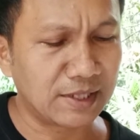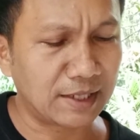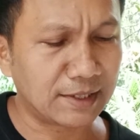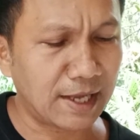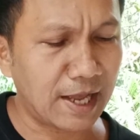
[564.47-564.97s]
ศ
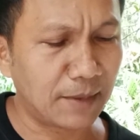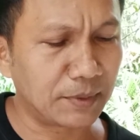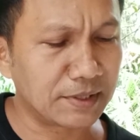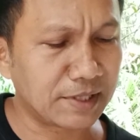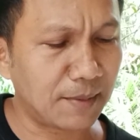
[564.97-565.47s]
รัทธา
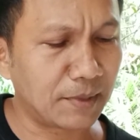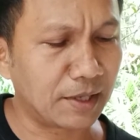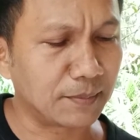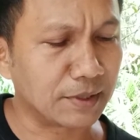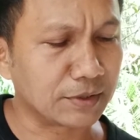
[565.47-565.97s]
เป็นทรัพย์
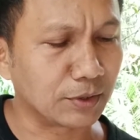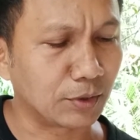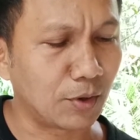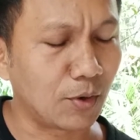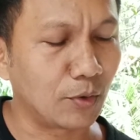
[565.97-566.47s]
อันประเสริ
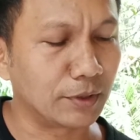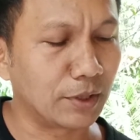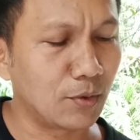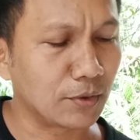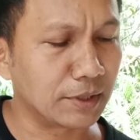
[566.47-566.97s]
ฐของคน
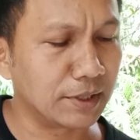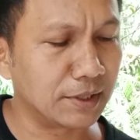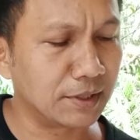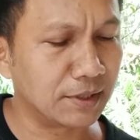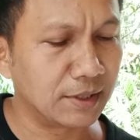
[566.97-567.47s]
ในโลก
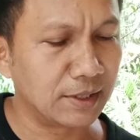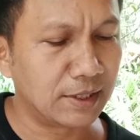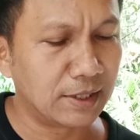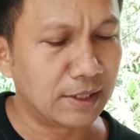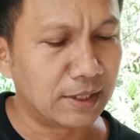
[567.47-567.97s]
นี้
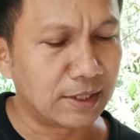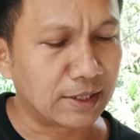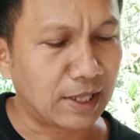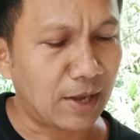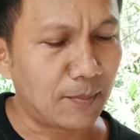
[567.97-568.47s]

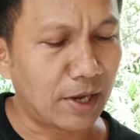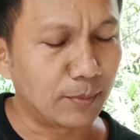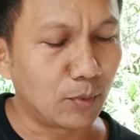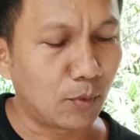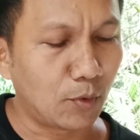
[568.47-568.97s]
ทำ
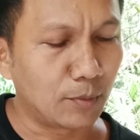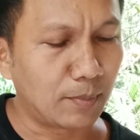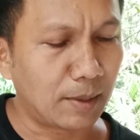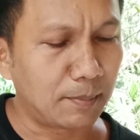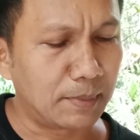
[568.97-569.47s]
อันบุคคล
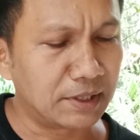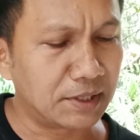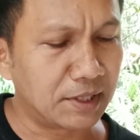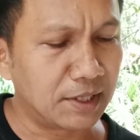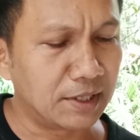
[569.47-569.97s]
ประพฤ
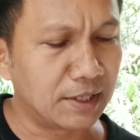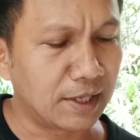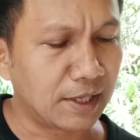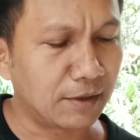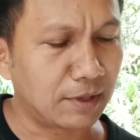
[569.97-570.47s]
ติดี
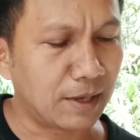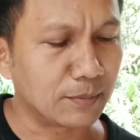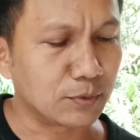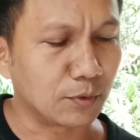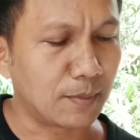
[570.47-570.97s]
แล้ว
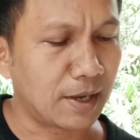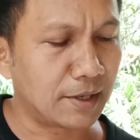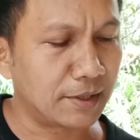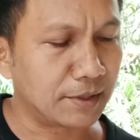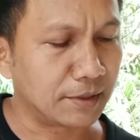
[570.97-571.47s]
นำสุขมา
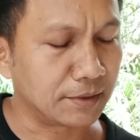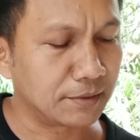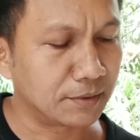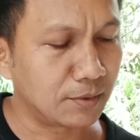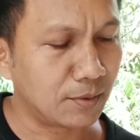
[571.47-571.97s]
ให้
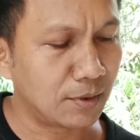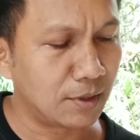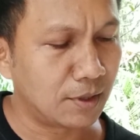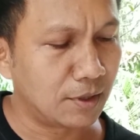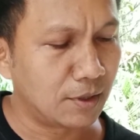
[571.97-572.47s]

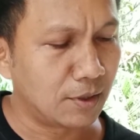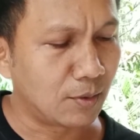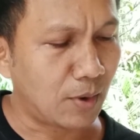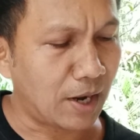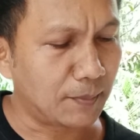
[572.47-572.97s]

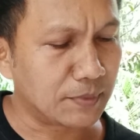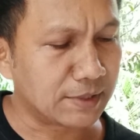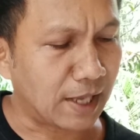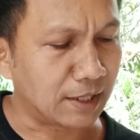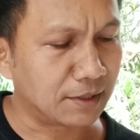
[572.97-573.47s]
ความ
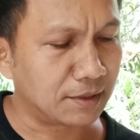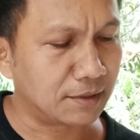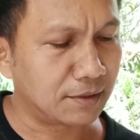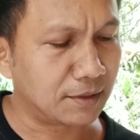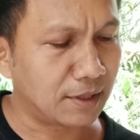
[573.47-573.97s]
สัตย์
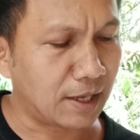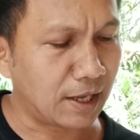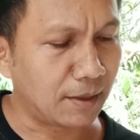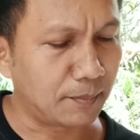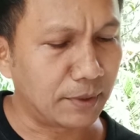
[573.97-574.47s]

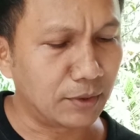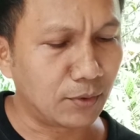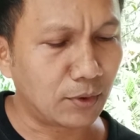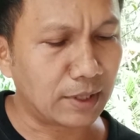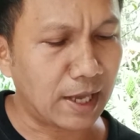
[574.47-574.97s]
เป็น
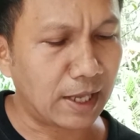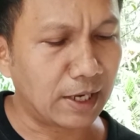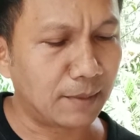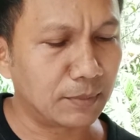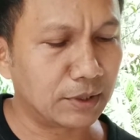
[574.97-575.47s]
รถอัน
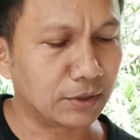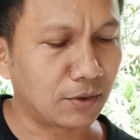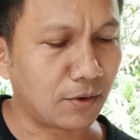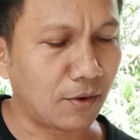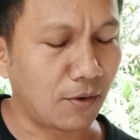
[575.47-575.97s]
ล้ำเลิศ
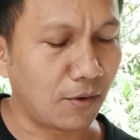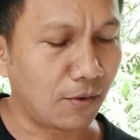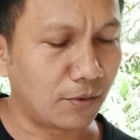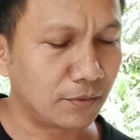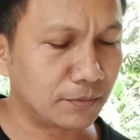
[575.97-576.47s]
ข
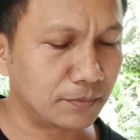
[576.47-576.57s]
อง